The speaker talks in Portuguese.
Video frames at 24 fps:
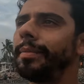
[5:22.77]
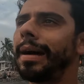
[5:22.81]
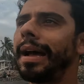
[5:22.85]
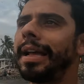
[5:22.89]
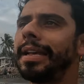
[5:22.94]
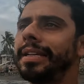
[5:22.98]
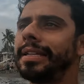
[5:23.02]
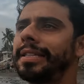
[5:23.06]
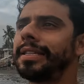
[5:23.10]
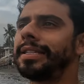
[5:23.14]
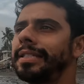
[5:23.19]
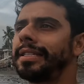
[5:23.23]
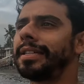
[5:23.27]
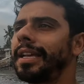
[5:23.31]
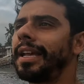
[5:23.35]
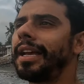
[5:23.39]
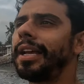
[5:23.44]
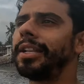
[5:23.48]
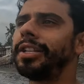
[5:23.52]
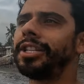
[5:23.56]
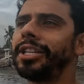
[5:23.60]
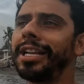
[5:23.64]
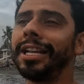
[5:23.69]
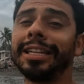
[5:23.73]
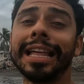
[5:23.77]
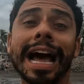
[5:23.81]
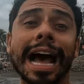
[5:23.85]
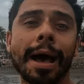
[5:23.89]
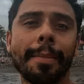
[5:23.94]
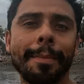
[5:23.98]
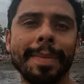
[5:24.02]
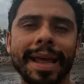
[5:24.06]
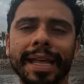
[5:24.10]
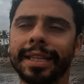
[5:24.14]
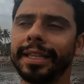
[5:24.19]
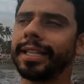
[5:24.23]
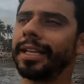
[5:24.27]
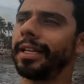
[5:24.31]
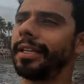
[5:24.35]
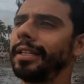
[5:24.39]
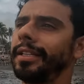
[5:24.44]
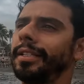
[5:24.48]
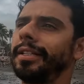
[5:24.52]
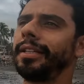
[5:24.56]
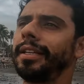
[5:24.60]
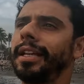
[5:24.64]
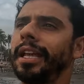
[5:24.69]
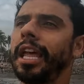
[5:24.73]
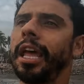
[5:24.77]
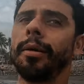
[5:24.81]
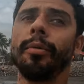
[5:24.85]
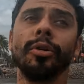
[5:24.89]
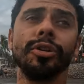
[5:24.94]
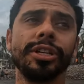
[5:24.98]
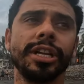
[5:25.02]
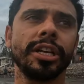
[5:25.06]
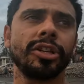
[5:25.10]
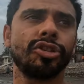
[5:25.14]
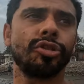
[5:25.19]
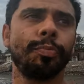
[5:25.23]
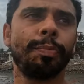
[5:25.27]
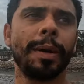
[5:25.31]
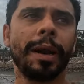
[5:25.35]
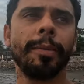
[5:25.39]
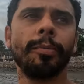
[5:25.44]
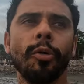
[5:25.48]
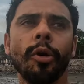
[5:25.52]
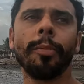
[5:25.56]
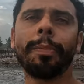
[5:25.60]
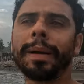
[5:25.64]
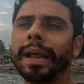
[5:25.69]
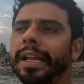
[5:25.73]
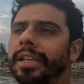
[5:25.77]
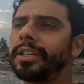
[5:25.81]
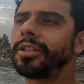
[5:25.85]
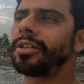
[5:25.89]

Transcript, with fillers: Mas tirando a rabeta, é uma ondinha super boa pra